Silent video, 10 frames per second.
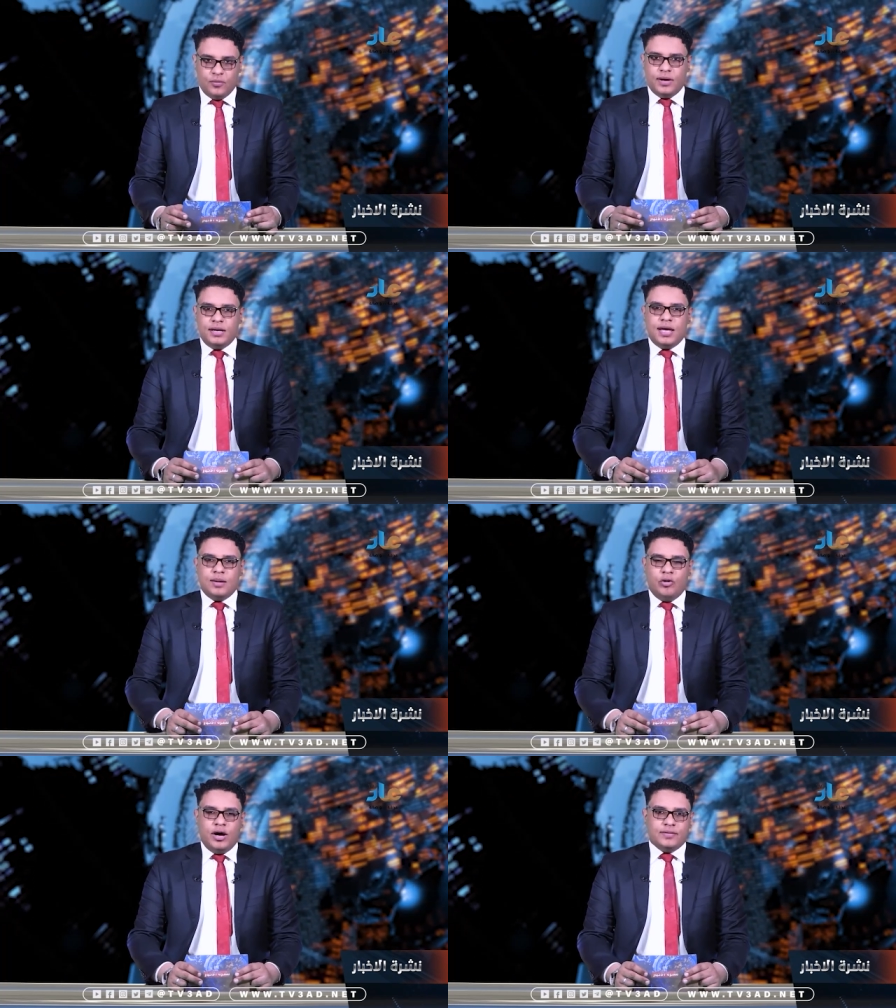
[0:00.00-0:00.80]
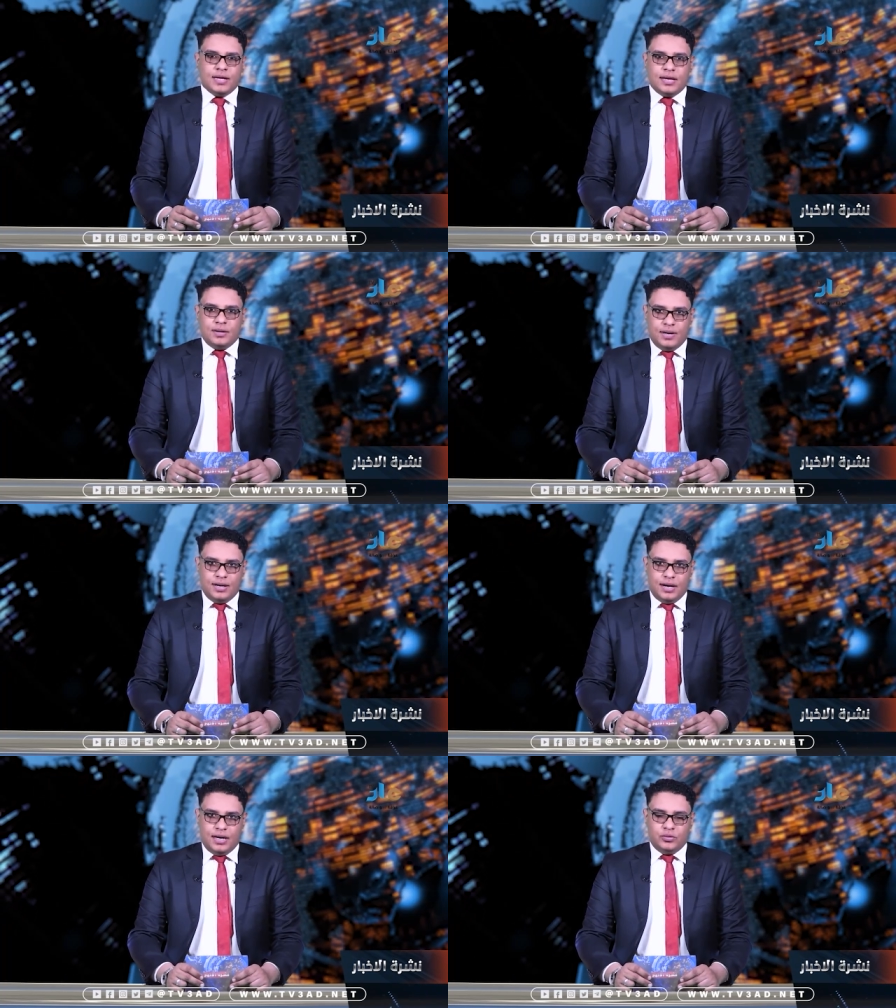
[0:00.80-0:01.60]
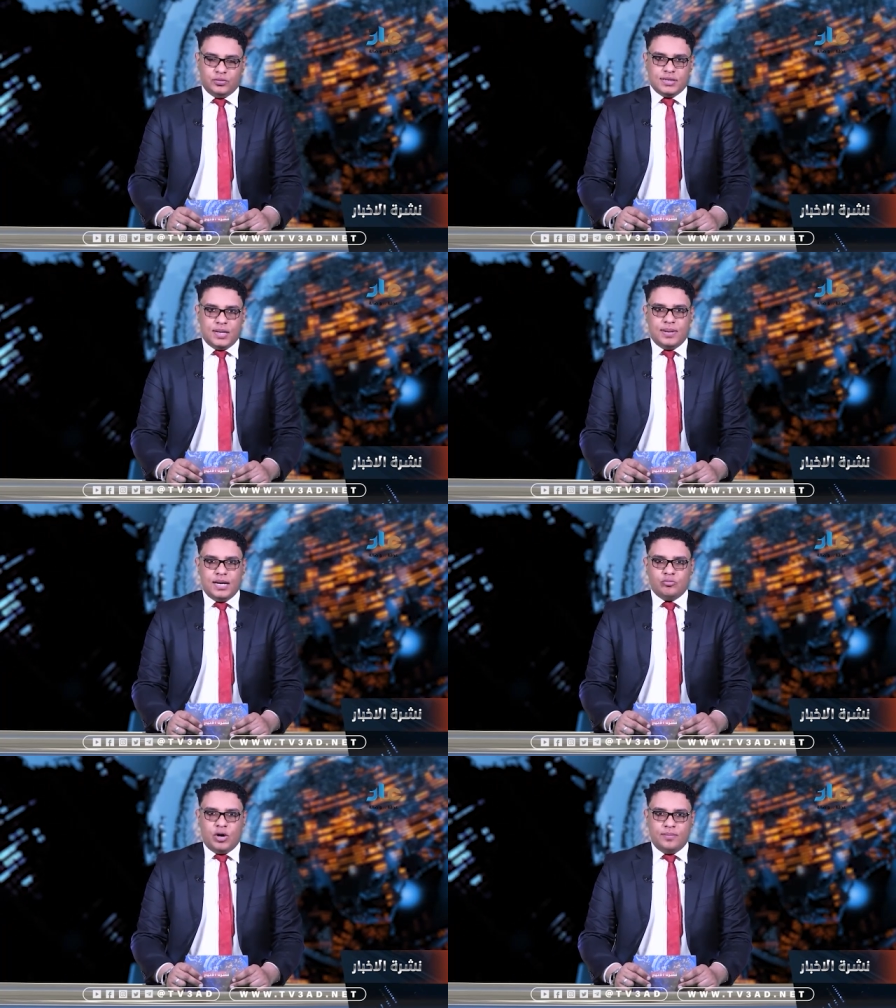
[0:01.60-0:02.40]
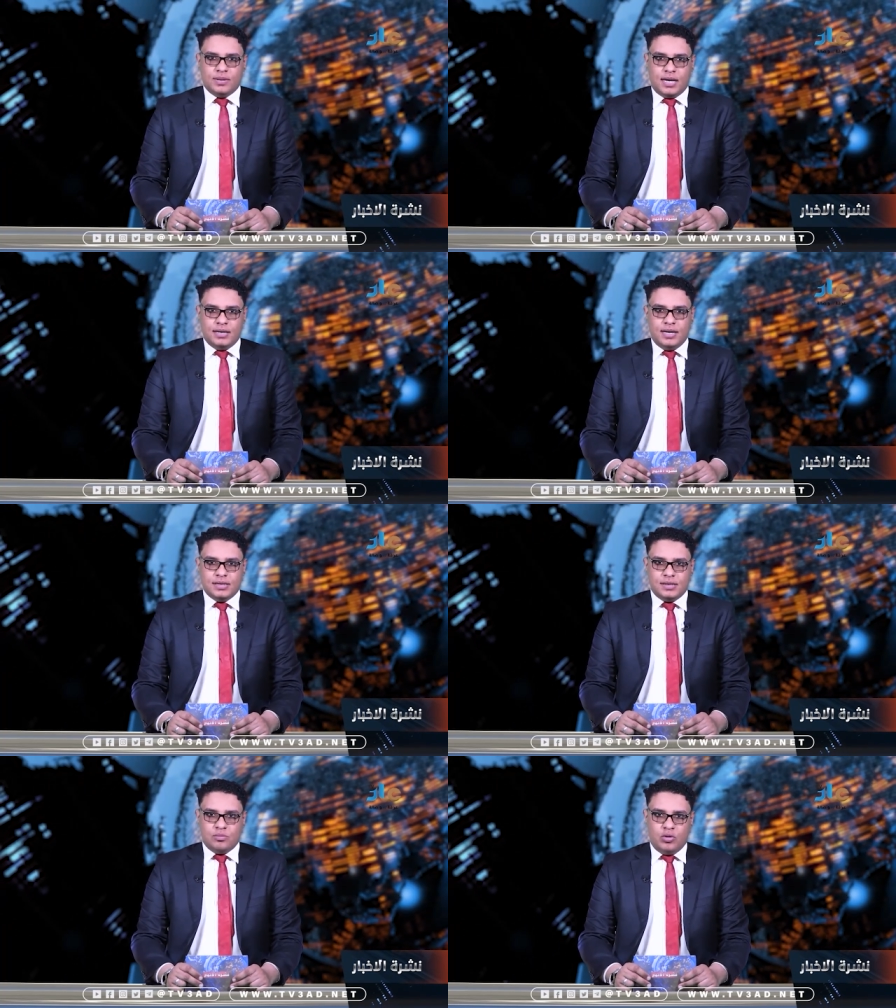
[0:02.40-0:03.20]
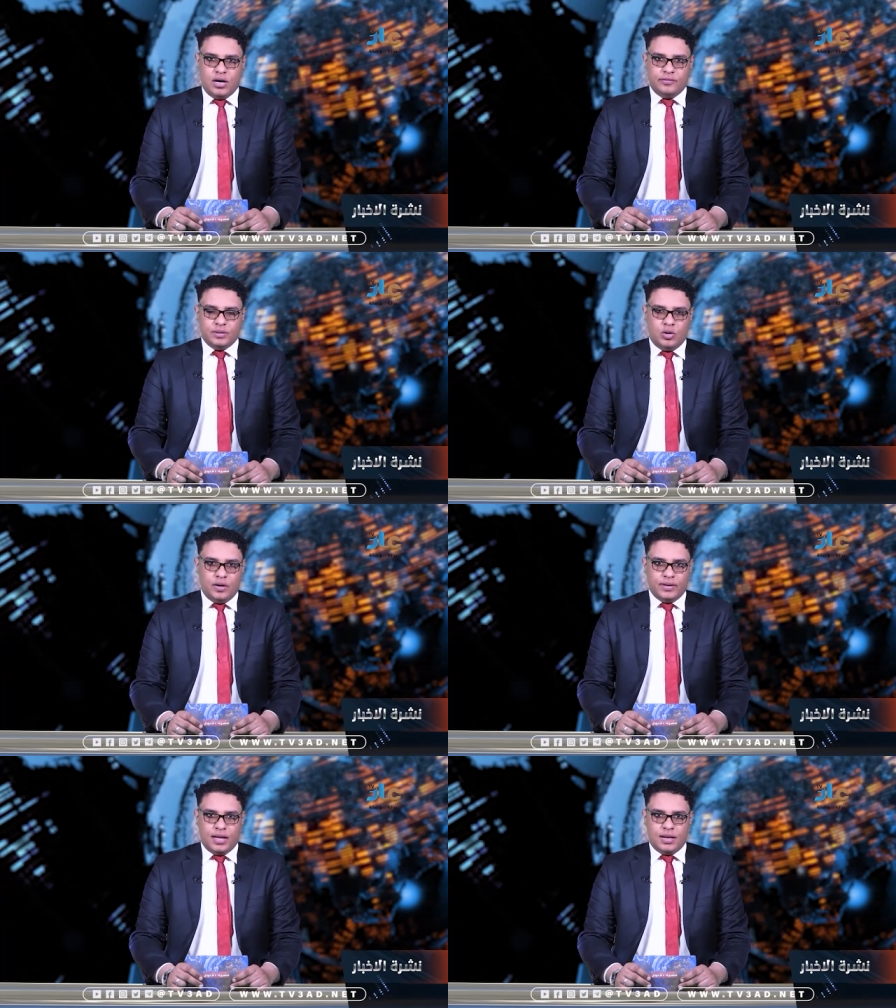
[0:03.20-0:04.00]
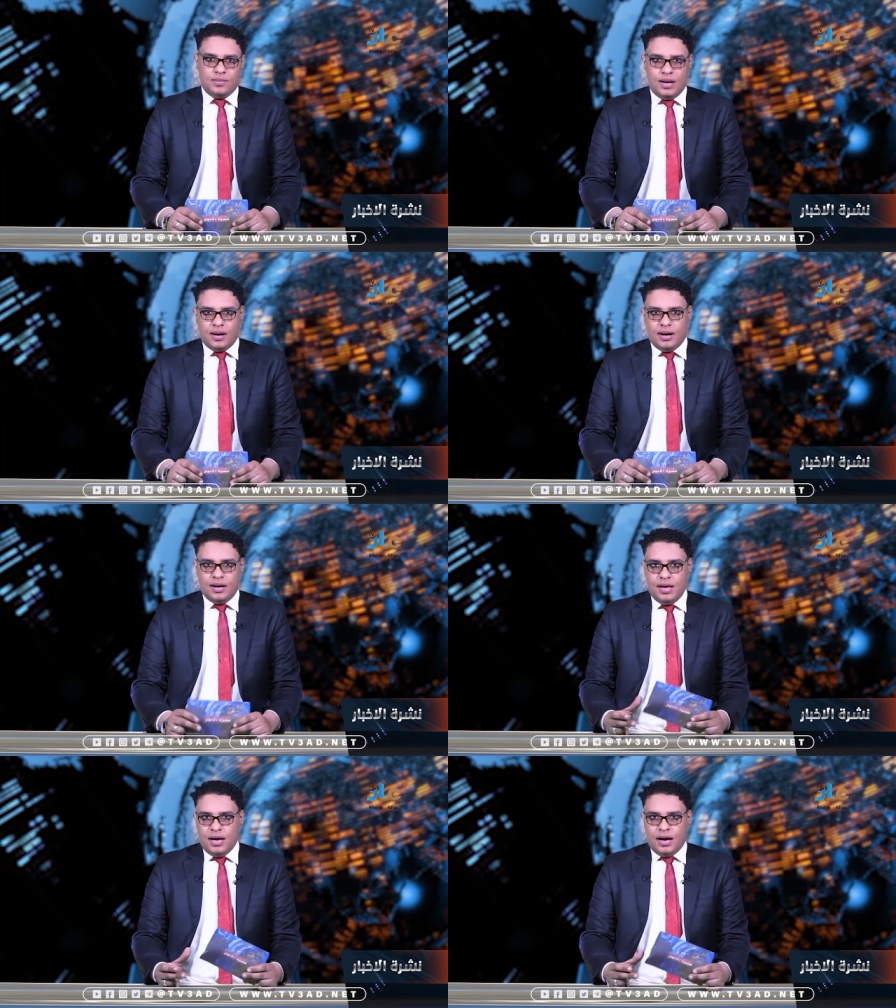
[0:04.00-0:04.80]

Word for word: وإلى محافظة المهرة حيث استقبل محمد علي ياسر محافظ محافظة المهرة